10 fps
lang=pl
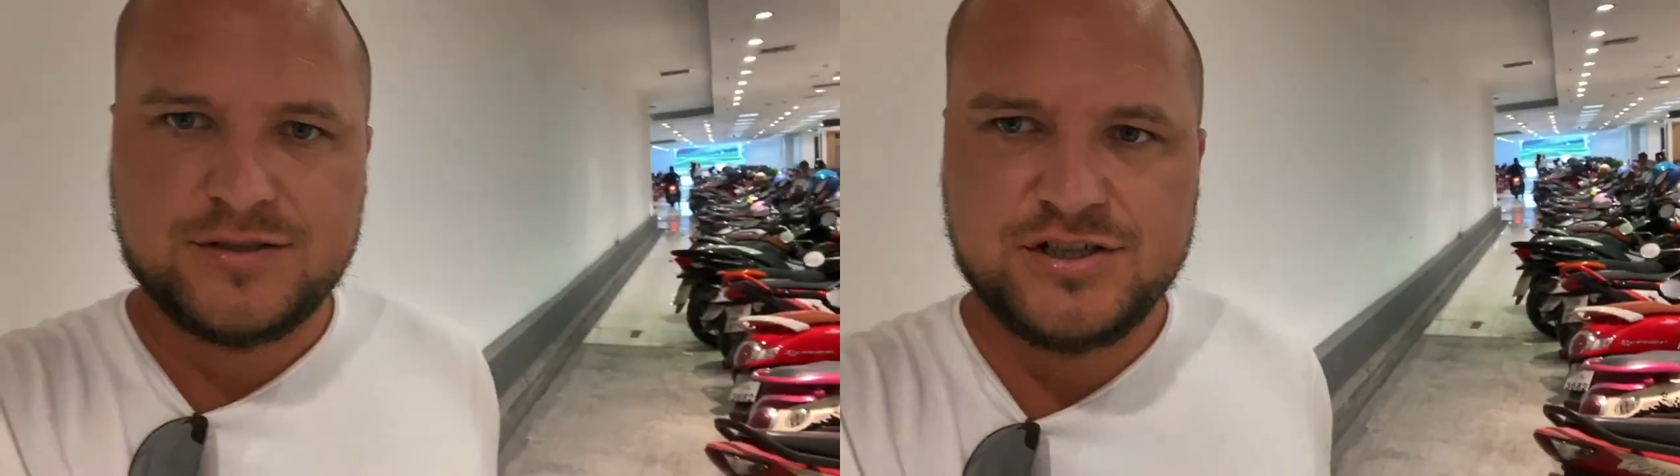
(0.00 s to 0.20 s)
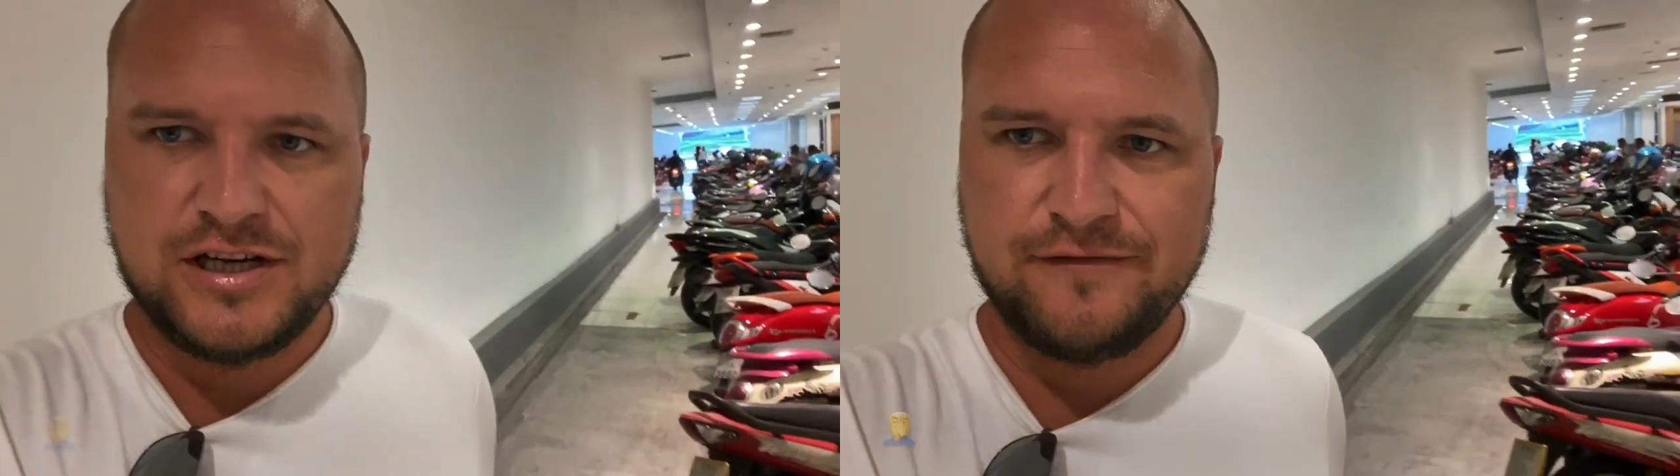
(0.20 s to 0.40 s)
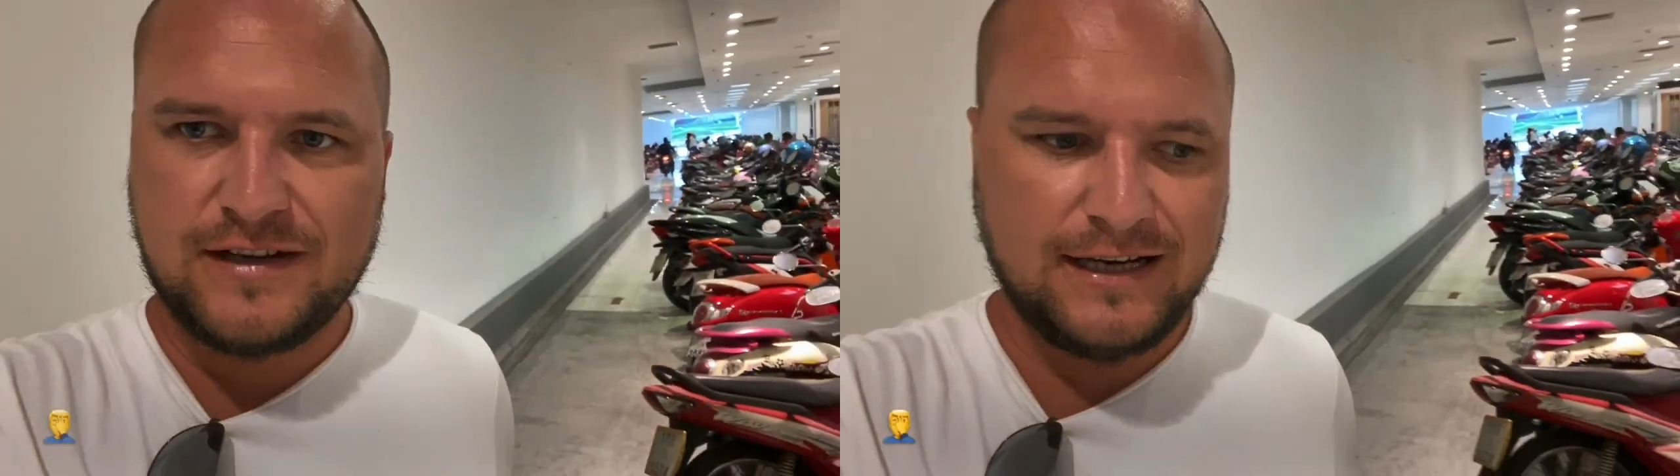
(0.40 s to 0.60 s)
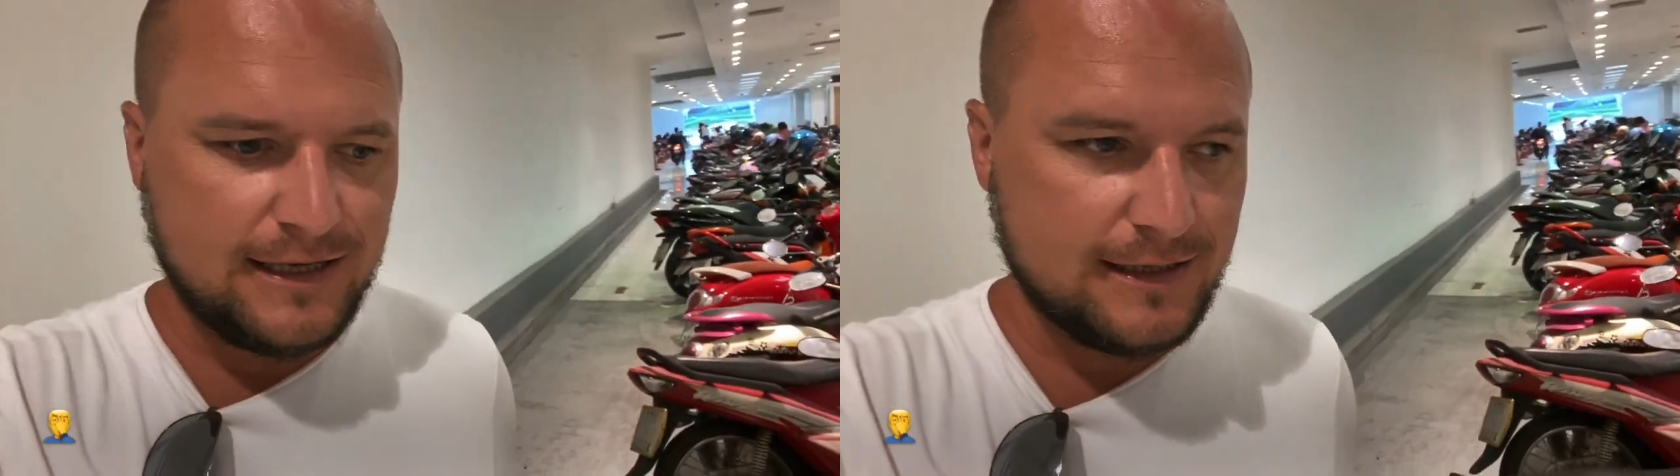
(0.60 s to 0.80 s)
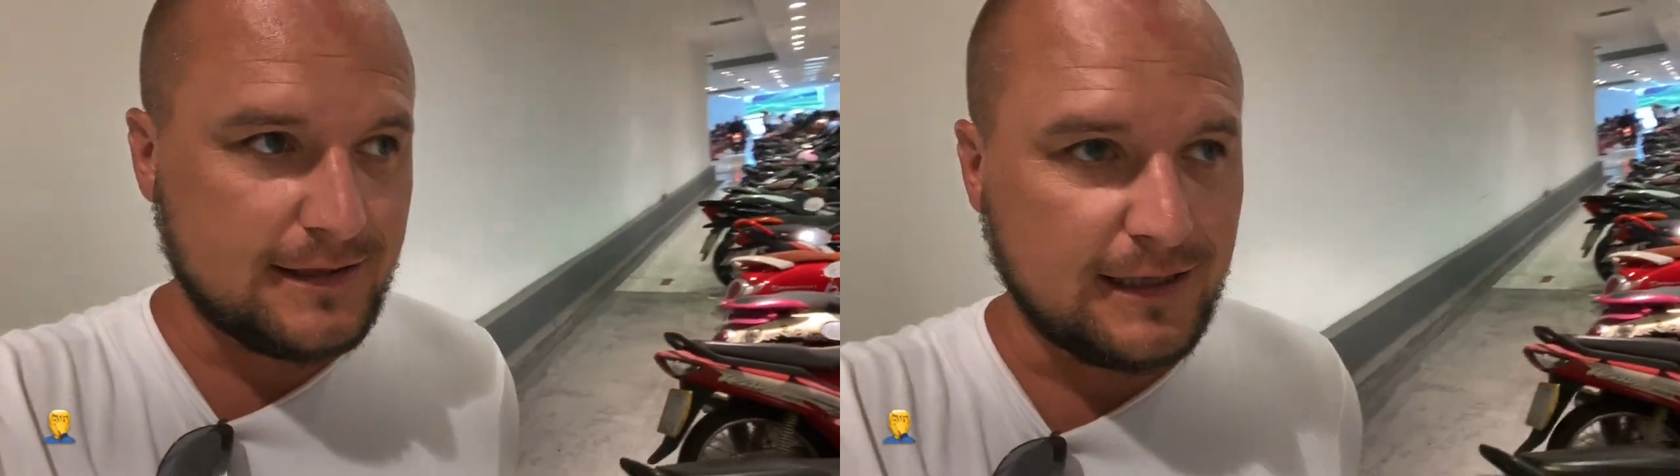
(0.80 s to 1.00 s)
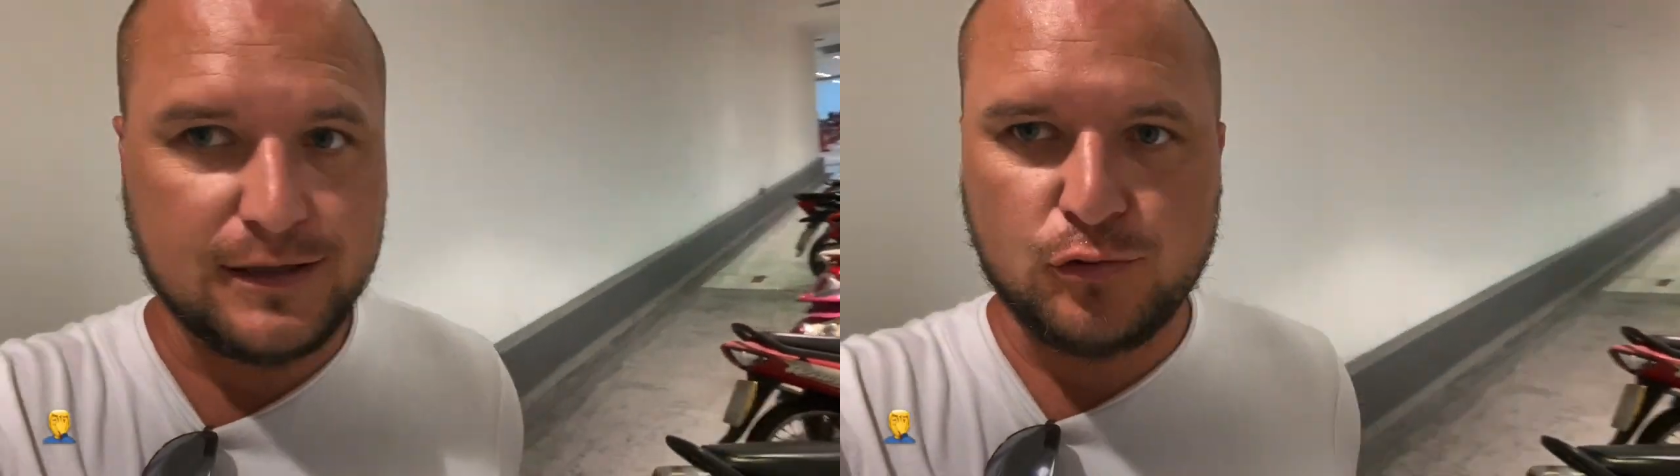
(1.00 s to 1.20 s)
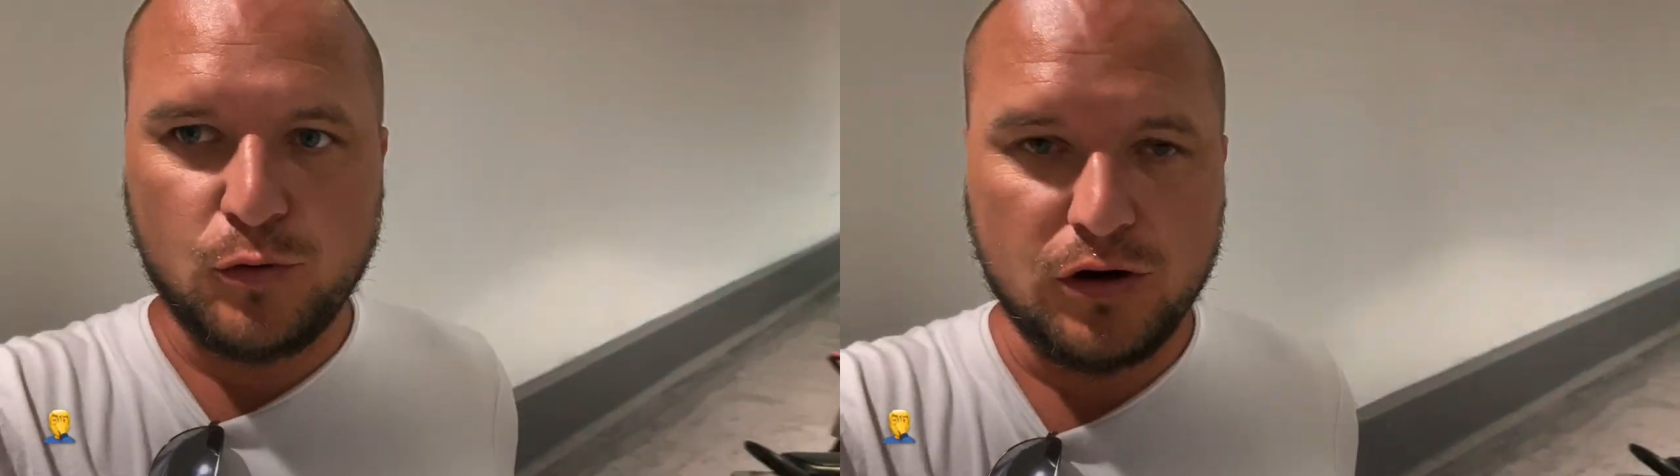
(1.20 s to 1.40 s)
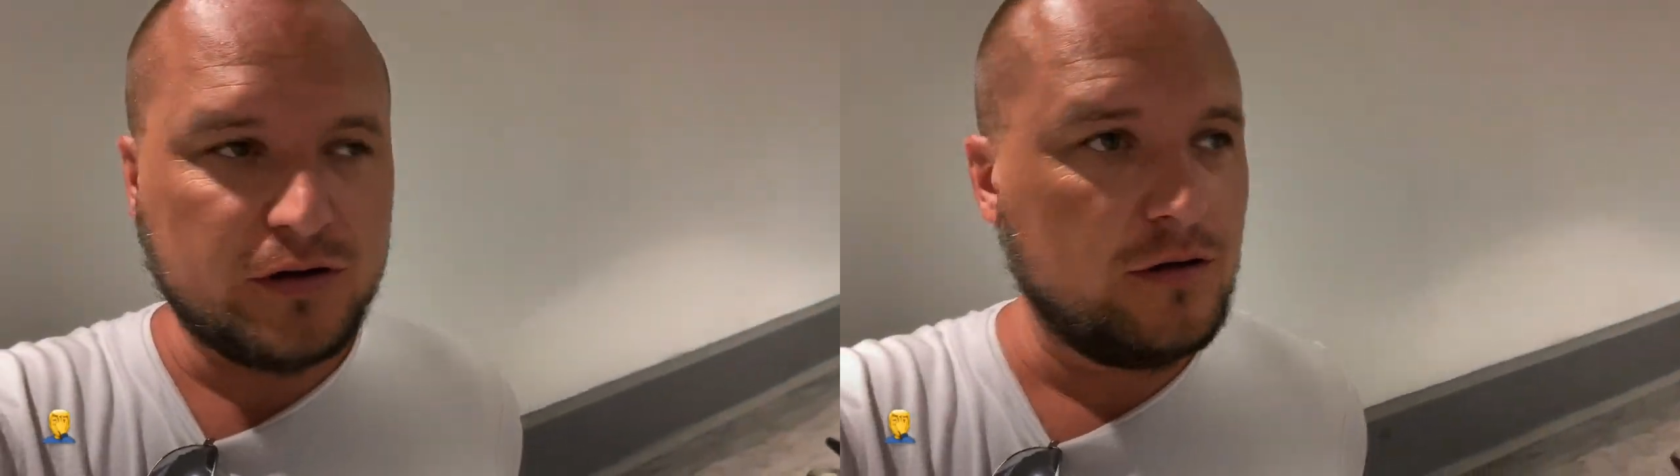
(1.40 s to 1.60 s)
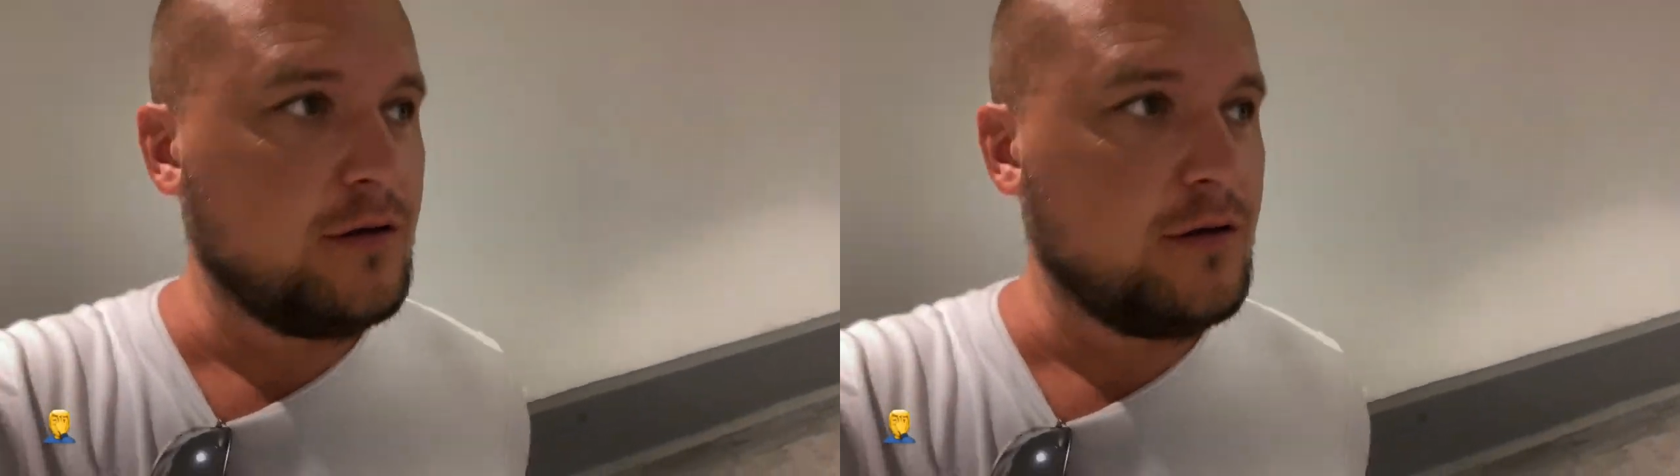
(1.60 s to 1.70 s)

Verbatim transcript: Dzisiaj w galerii taki tłok,